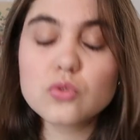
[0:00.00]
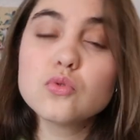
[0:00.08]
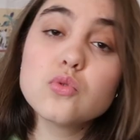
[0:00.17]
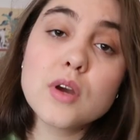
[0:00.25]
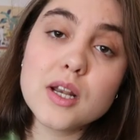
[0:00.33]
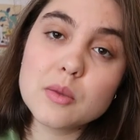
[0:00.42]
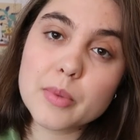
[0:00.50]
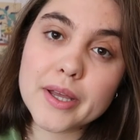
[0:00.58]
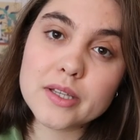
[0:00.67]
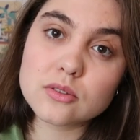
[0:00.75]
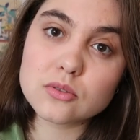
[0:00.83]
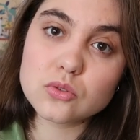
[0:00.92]
pour le coup elle est
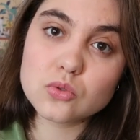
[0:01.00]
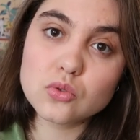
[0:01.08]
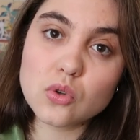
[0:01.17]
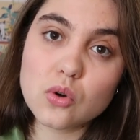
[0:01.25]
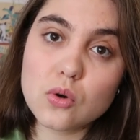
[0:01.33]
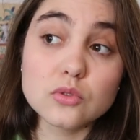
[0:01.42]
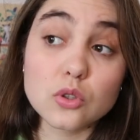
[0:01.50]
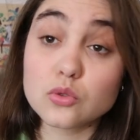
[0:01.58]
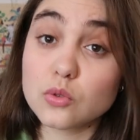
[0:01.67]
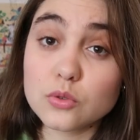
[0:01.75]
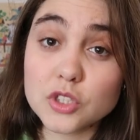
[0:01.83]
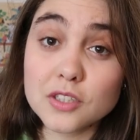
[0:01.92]
présente dans
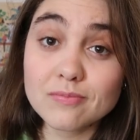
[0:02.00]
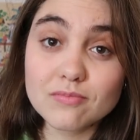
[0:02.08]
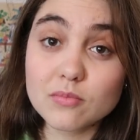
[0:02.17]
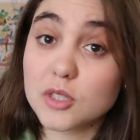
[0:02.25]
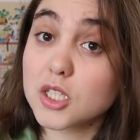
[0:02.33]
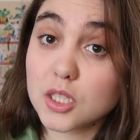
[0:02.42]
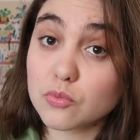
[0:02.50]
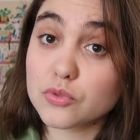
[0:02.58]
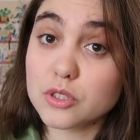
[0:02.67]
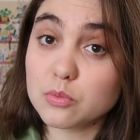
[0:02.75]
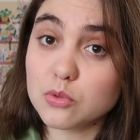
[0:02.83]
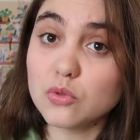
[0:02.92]
l'anthologie qui n'est
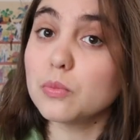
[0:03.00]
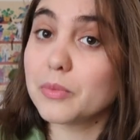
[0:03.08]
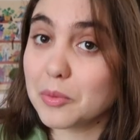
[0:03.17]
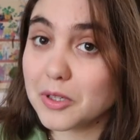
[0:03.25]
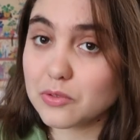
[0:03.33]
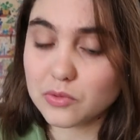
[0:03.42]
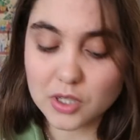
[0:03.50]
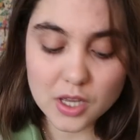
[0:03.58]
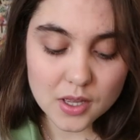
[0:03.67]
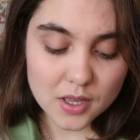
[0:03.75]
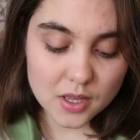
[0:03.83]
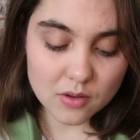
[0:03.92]
plus dispo, mais bref.
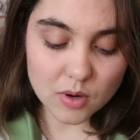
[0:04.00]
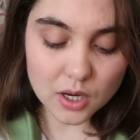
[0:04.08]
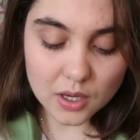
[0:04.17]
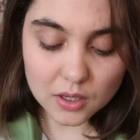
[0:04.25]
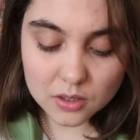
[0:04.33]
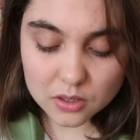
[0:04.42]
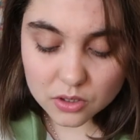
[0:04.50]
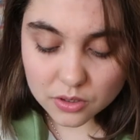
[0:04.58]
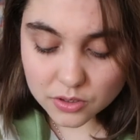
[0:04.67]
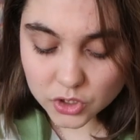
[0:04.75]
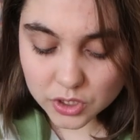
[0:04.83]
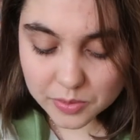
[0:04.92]
Voilà,
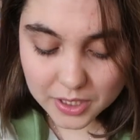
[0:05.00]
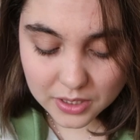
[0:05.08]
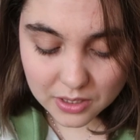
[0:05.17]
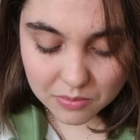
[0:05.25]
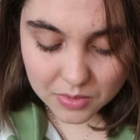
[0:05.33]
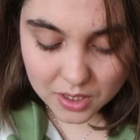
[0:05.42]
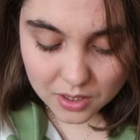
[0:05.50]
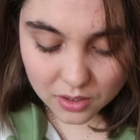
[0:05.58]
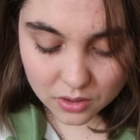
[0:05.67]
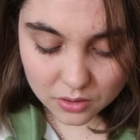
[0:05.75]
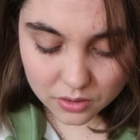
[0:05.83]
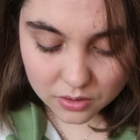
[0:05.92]
euh, j'ai bien
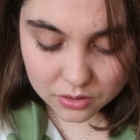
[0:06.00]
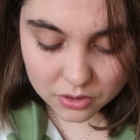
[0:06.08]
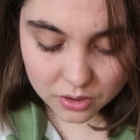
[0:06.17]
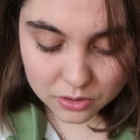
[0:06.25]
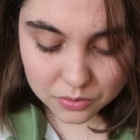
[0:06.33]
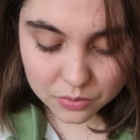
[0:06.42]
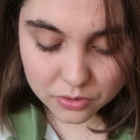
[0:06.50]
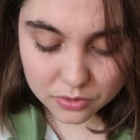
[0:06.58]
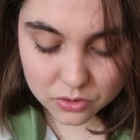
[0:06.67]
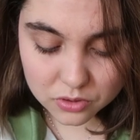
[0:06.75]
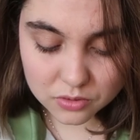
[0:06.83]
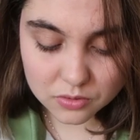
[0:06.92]
aimé euh, Girl on
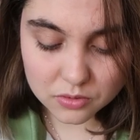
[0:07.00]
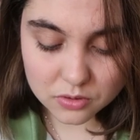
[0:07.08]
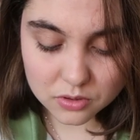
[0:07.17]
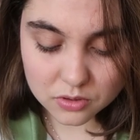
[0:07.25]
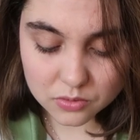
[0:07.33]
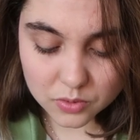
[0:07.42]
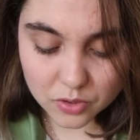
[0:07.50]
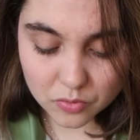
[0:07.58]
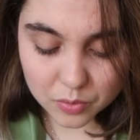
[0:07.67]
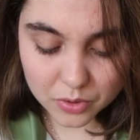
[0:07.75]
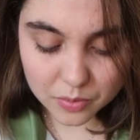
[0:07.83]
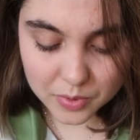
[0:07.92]
Porch euh,
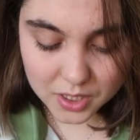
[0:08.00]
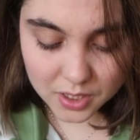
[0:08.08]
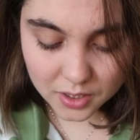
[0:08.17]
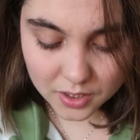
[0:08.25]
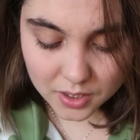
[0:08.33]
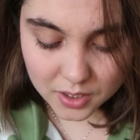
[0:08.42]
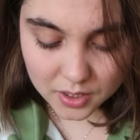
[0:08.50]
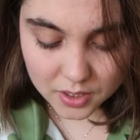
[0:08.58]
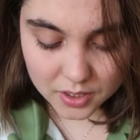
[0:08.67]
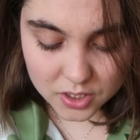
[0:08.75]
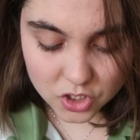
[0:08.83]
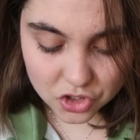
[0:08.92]
with Puppy,
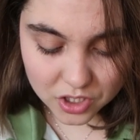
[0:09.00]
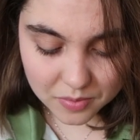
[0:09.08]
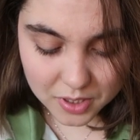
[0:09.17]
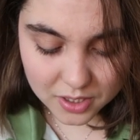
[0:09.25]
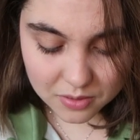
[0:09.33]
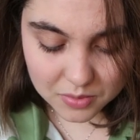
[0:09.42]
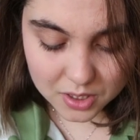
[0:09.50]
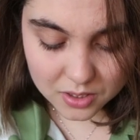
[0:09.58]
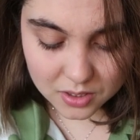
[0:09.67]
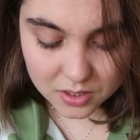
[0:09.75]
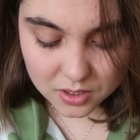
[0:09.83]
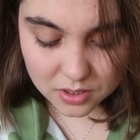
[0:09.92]
j'ai bien
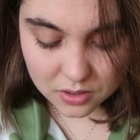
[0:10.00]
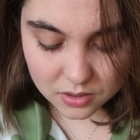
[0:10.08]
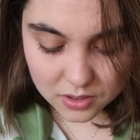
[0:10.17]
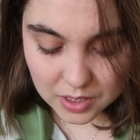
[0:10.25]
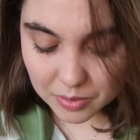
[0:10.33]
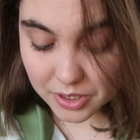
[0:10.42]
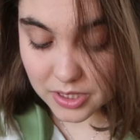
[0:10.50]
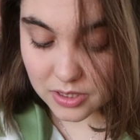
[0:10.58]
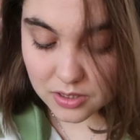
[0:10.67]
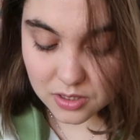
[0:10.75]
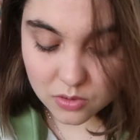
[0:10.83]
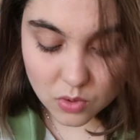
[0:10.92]
aimé La
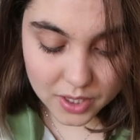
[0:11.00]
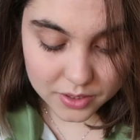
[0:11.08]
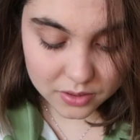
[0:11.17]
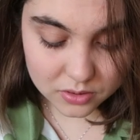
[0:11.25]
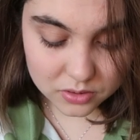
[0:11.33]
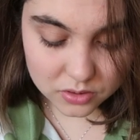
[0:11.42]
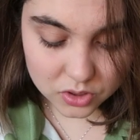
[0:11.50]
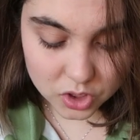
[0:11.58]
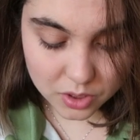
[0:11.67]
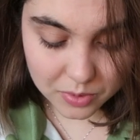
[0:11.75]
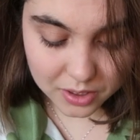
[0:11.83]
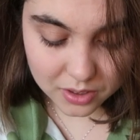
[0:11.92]
Princesse Iguane,
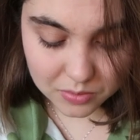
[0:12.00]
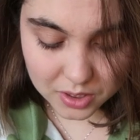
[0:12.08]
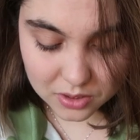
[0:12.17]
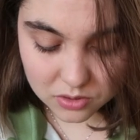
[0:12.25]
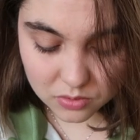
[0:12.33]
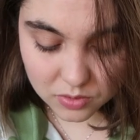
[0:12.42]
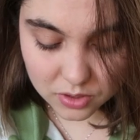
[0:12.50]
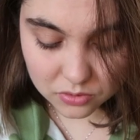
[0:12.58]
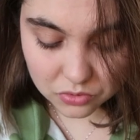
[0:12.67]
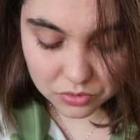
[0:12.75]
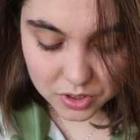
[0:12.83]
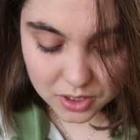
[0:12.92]
j'ai bien aimé The Willow
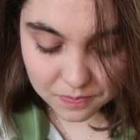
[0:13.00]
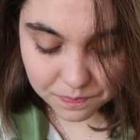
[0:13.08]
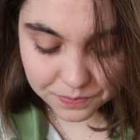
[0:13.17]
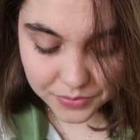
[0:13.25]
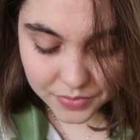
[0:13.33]
Tree,